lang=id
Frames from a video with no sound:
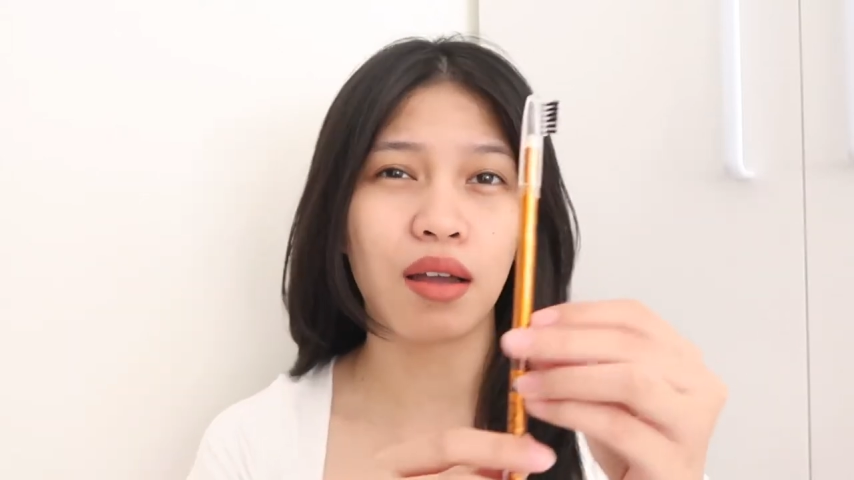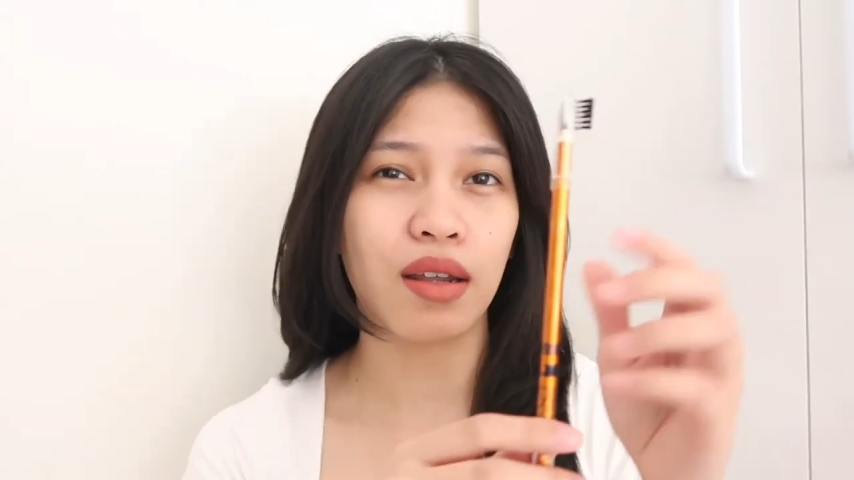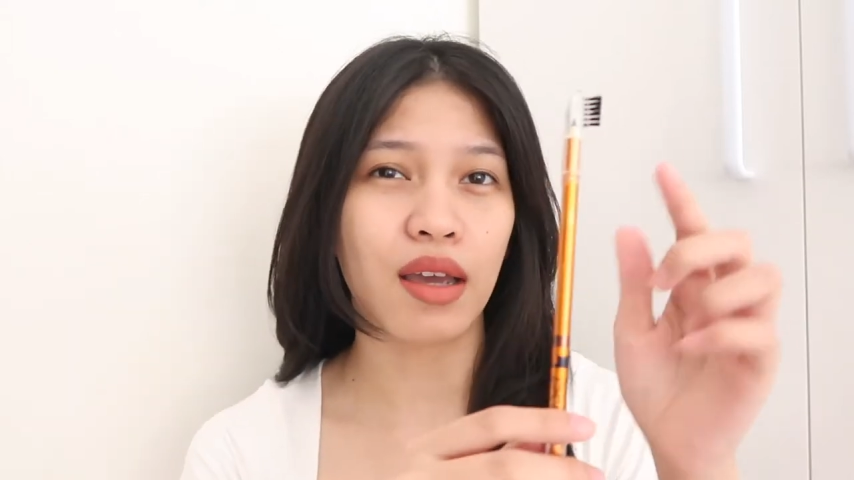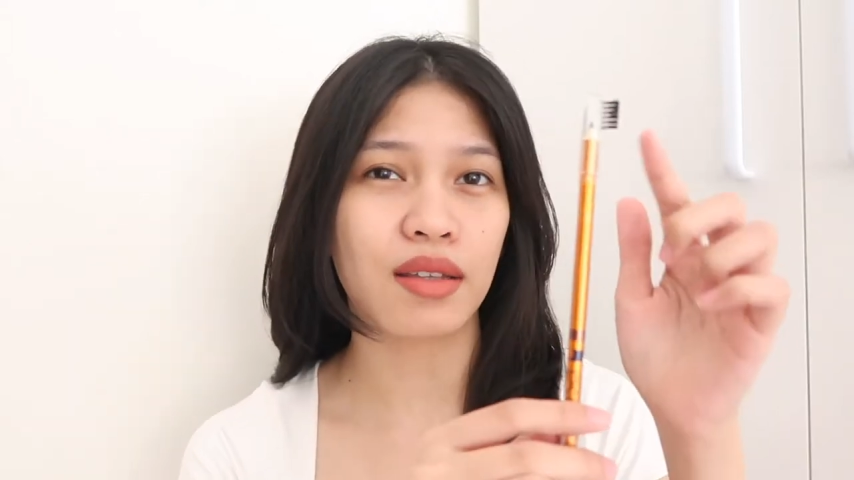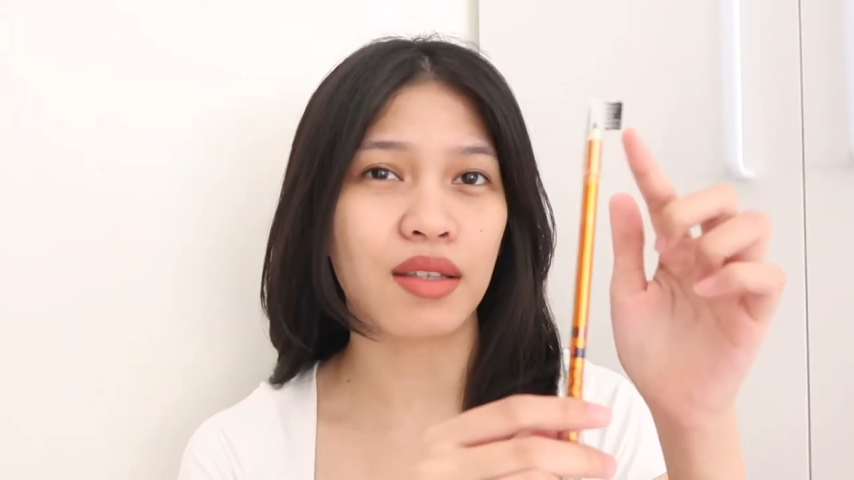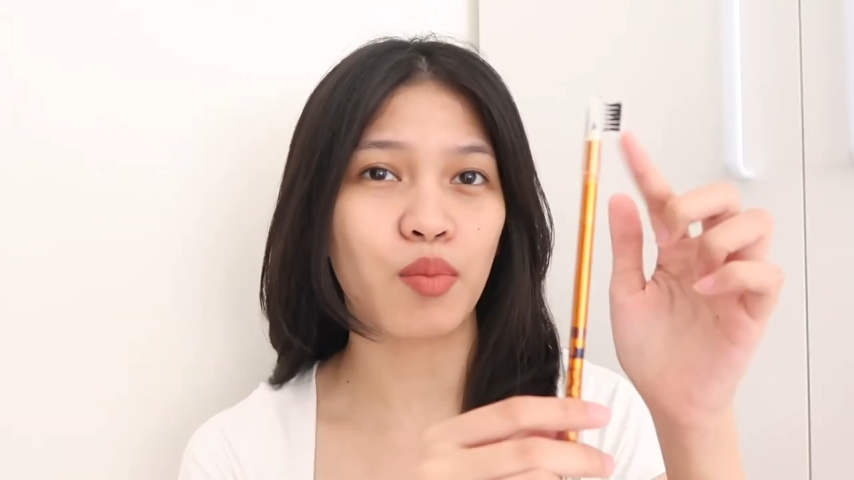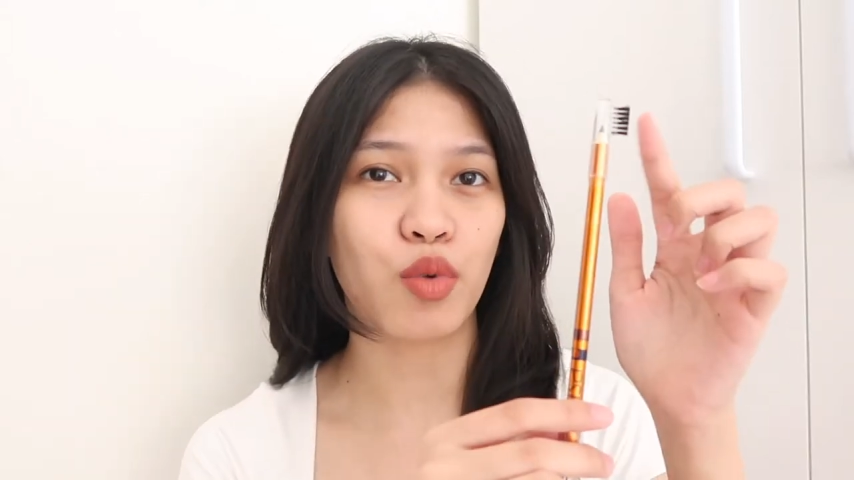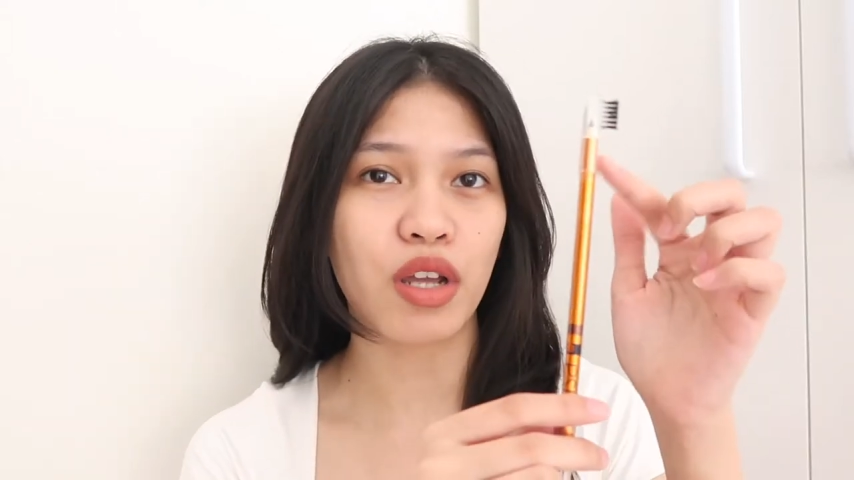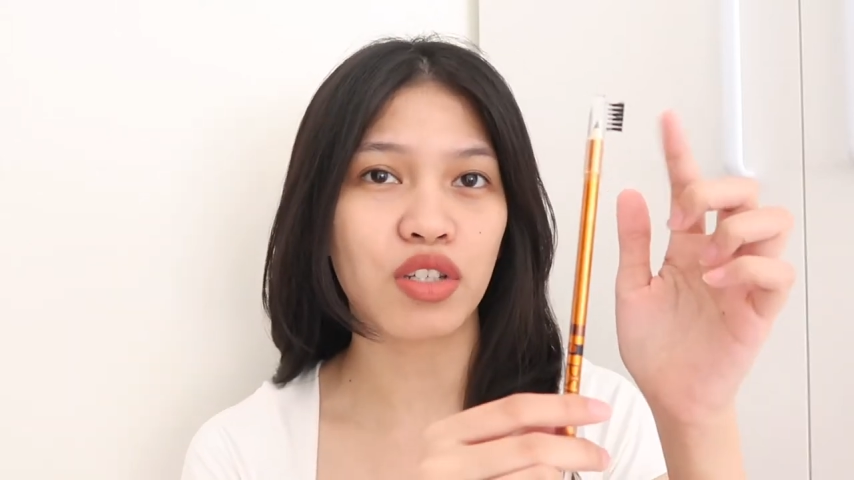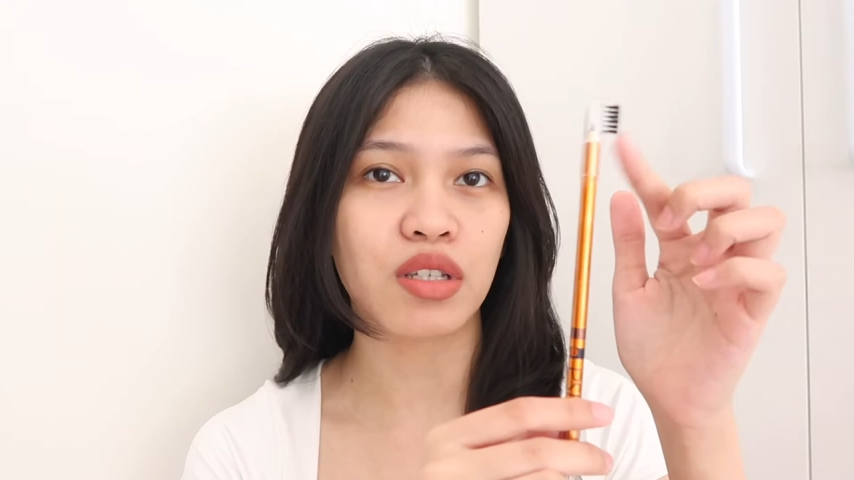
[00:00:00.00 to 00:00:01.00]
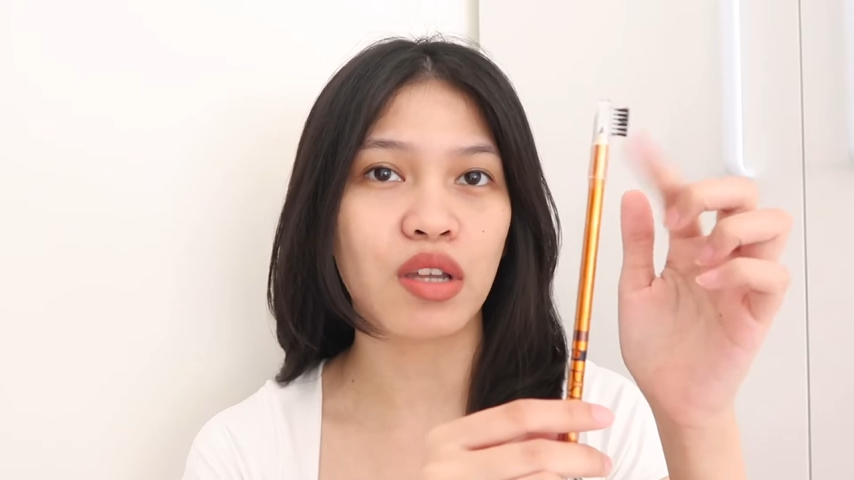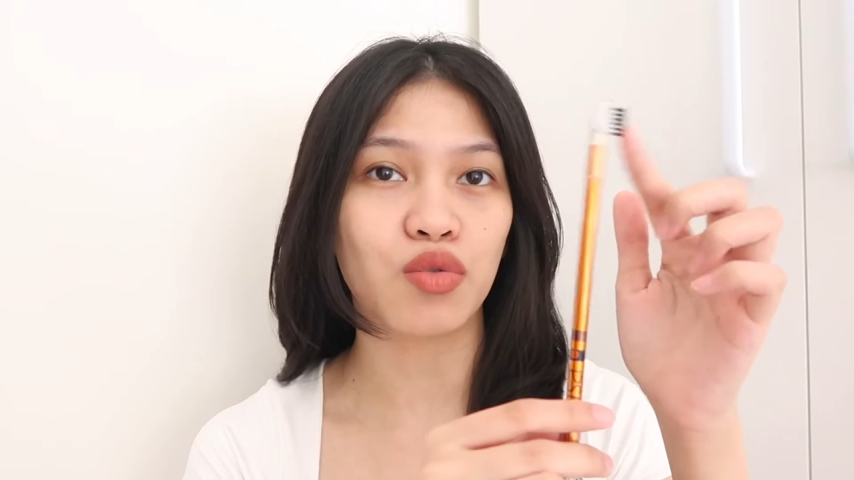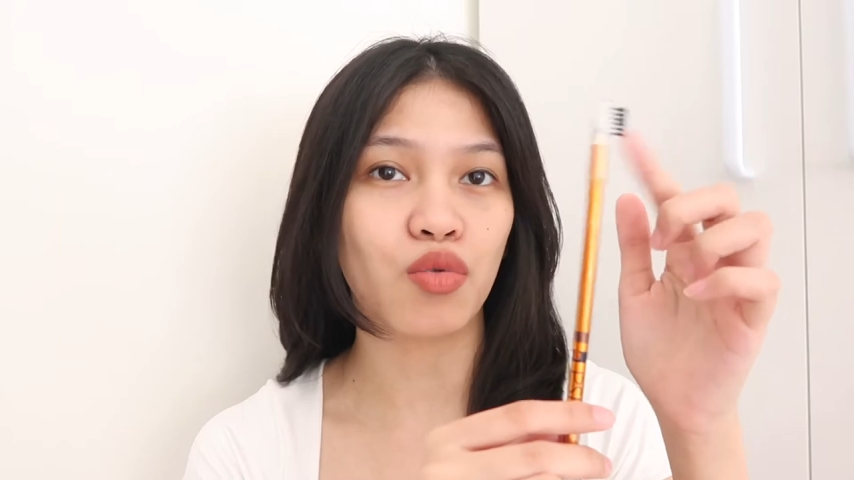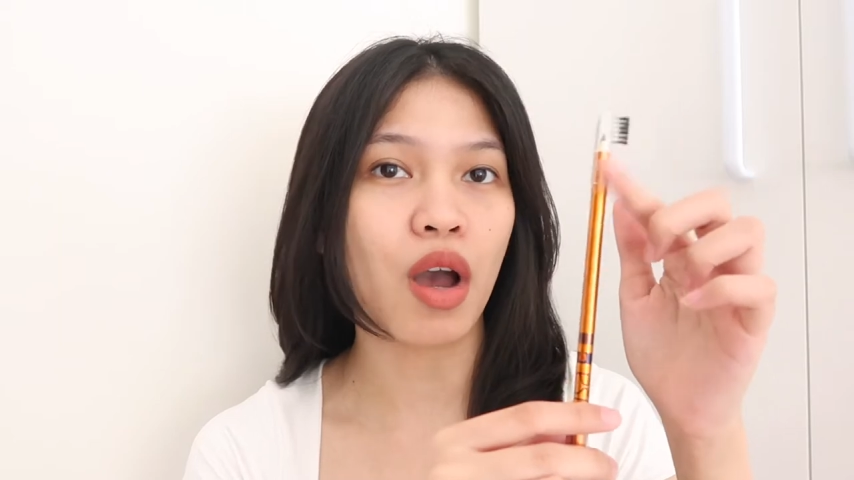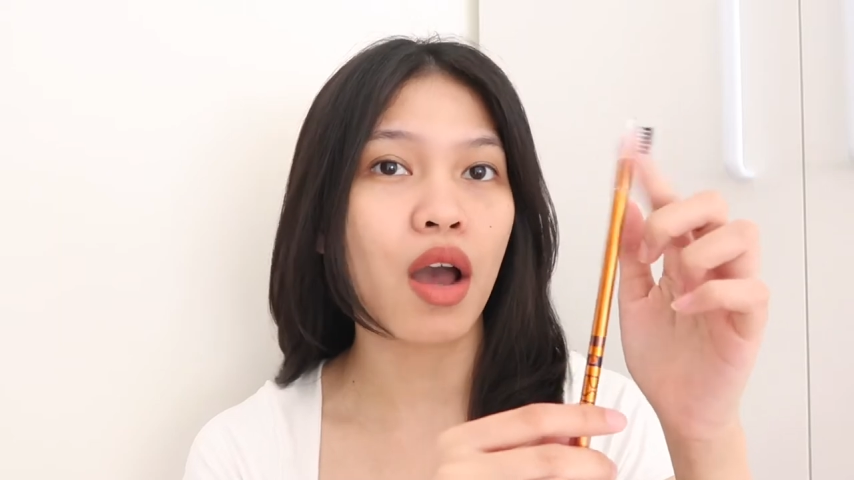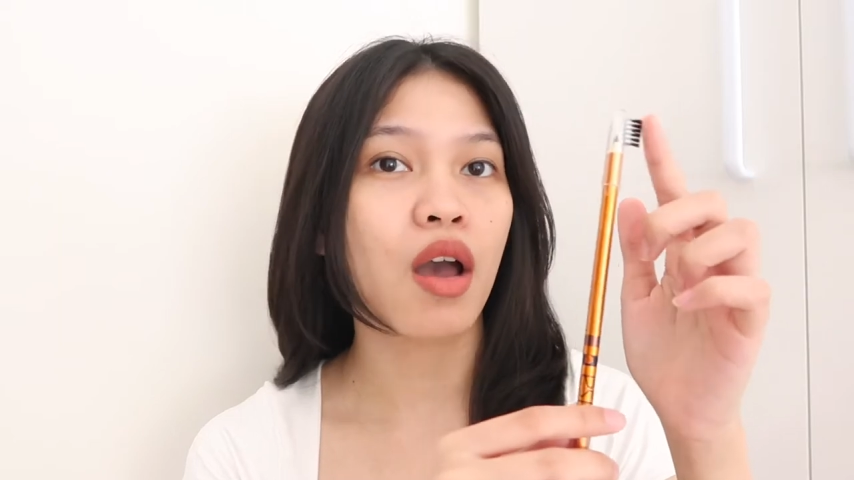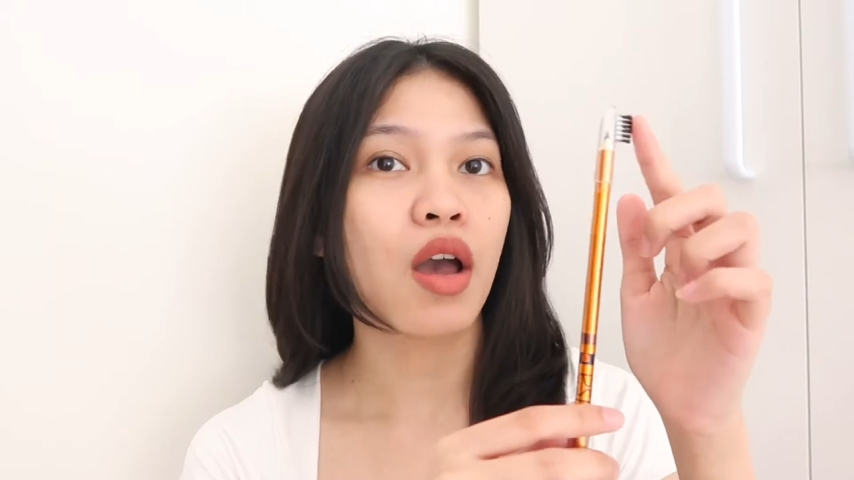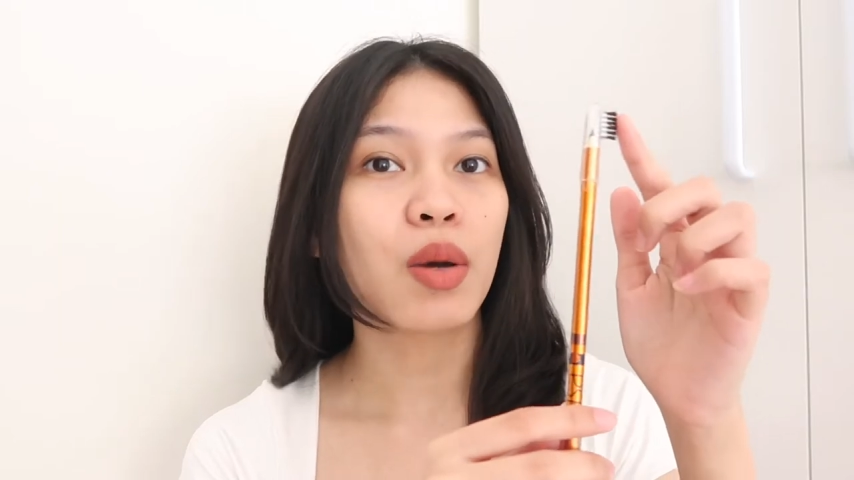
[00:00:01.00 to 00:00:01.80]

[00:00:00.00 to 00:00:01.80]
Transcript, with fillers: dikasih brushnya juga